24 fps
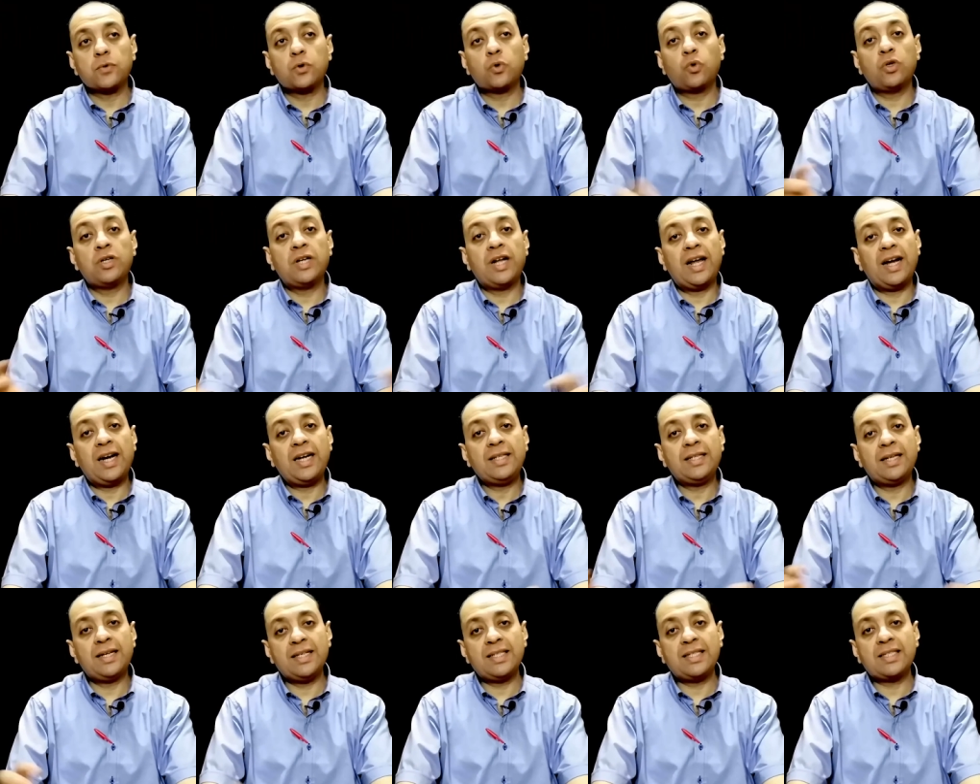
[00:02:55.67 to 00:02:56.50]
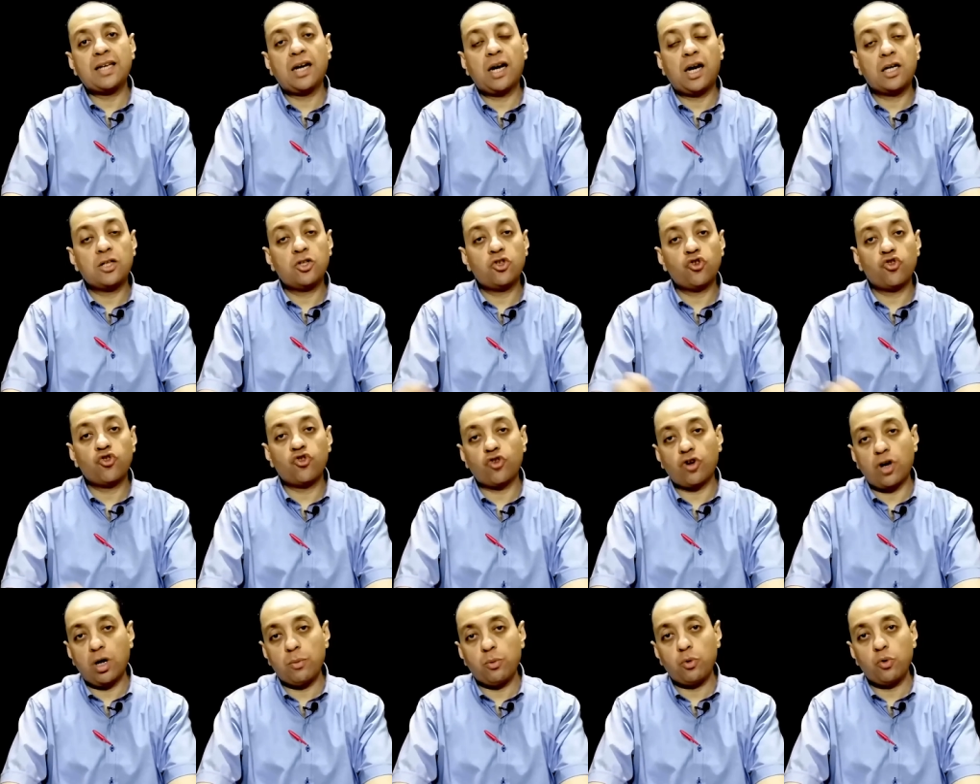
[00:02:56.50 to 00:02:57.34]
كنا احنا لسه
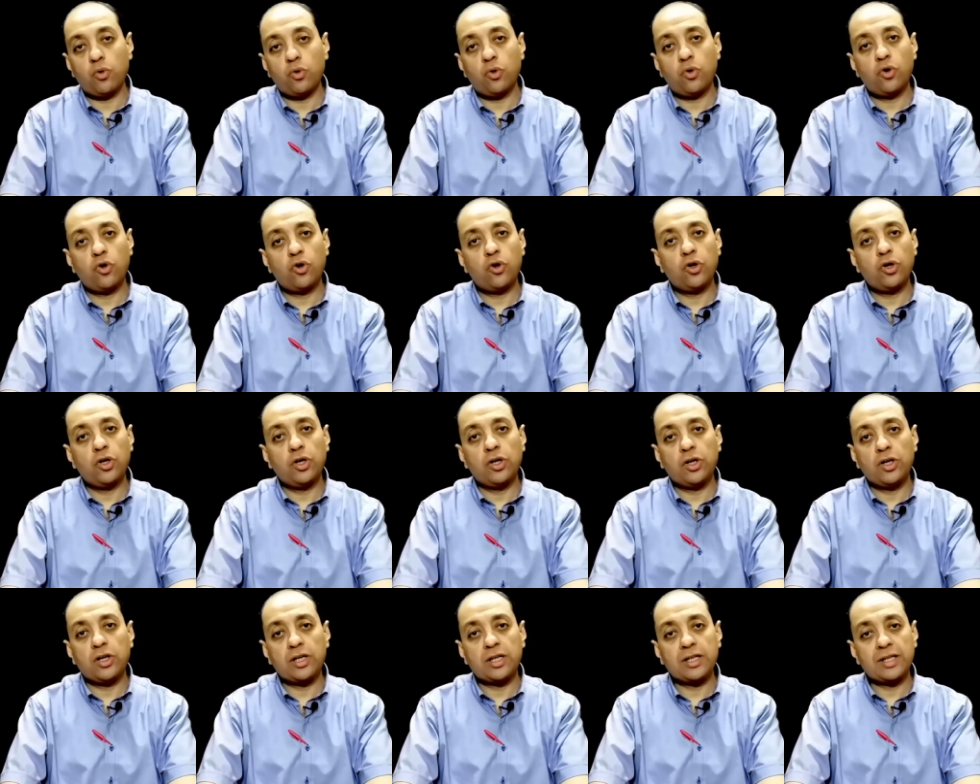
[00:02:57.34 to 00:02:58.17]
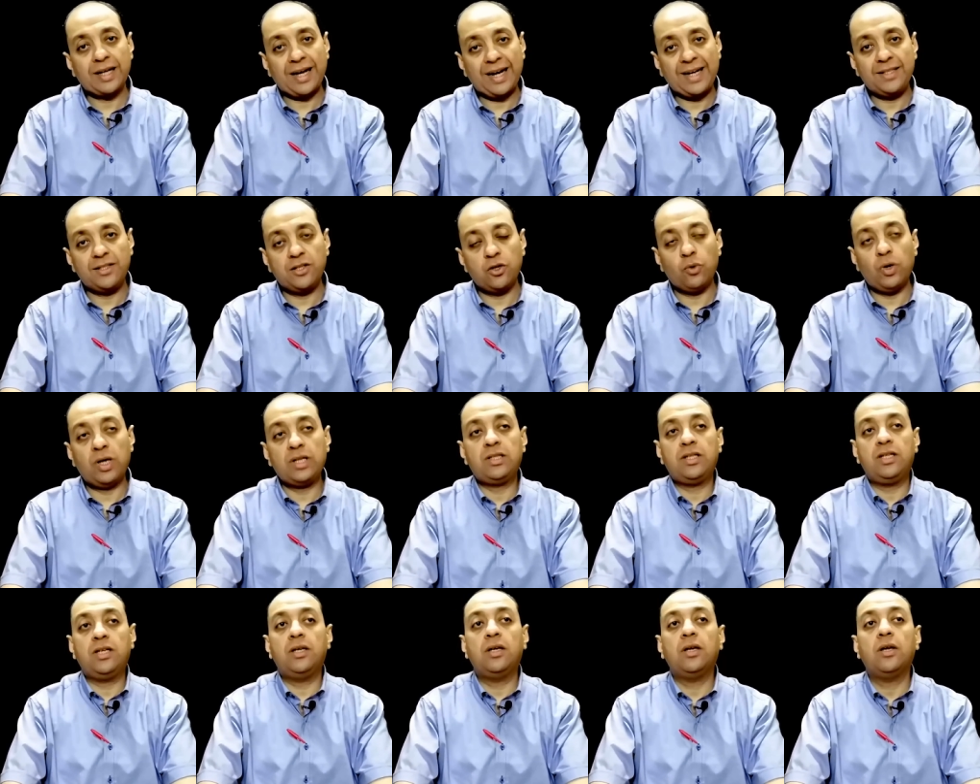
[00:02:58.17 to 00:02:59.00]
هنشربه آه، لغاية
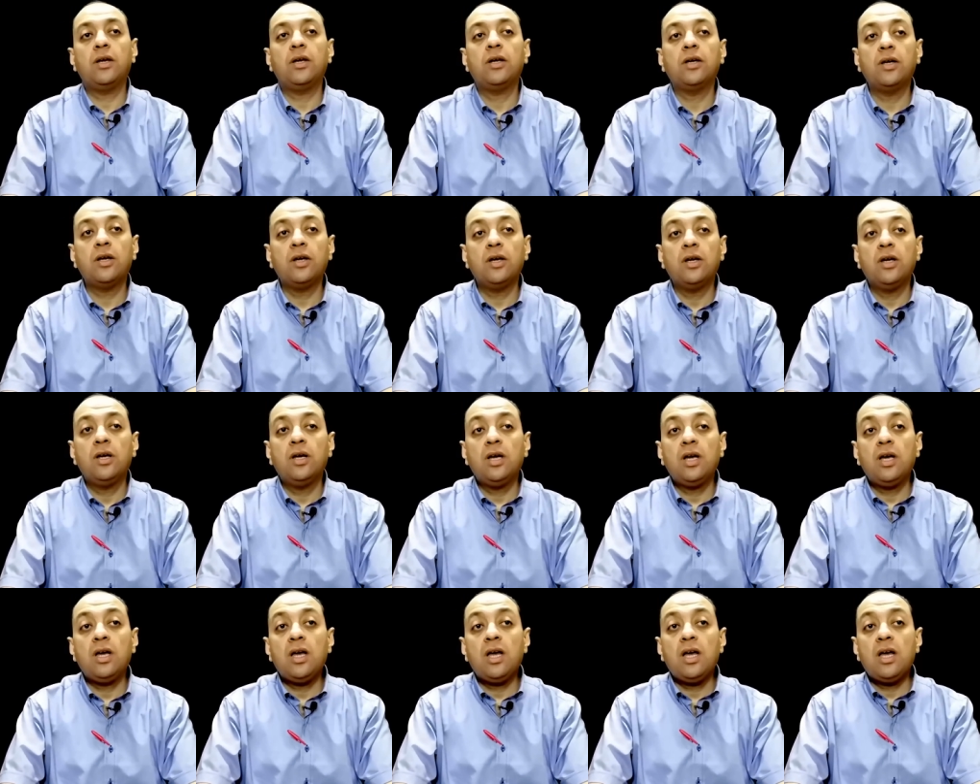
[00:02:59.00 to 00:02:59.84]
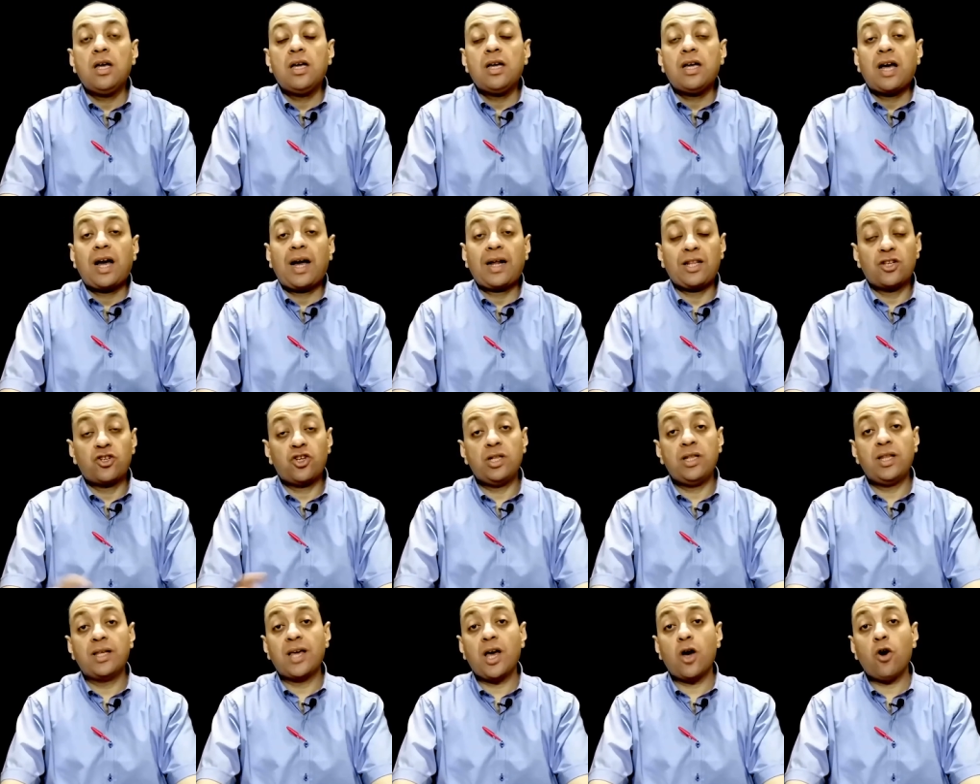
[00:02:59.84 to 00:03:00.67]
دلوقتي
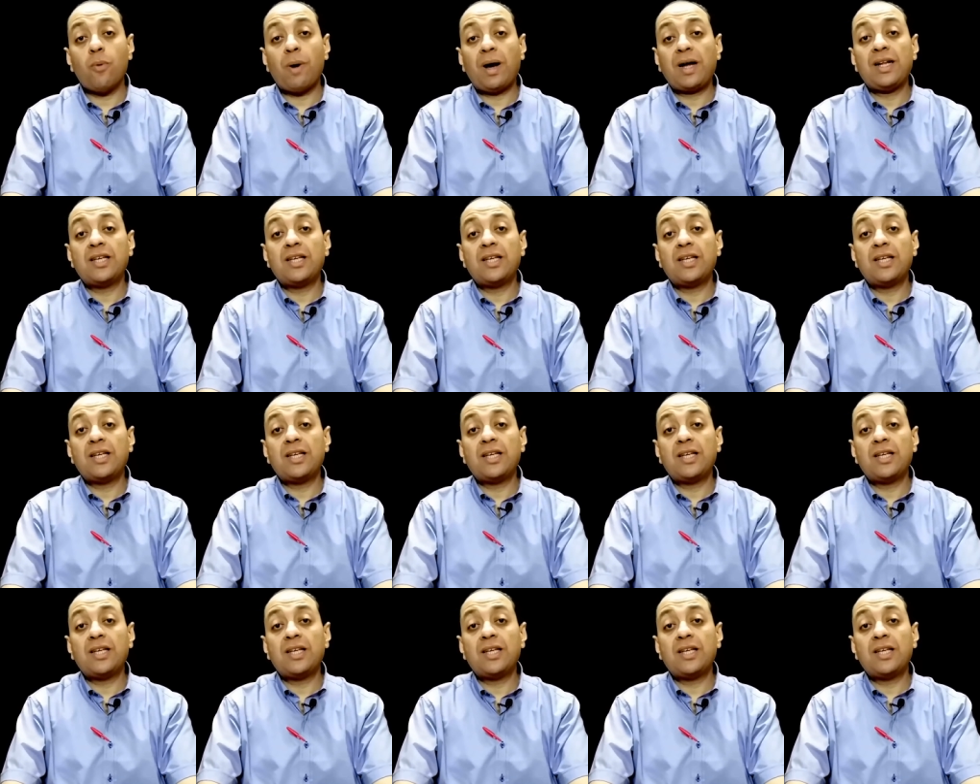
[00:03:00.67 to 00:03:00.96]
علشان نجاوب على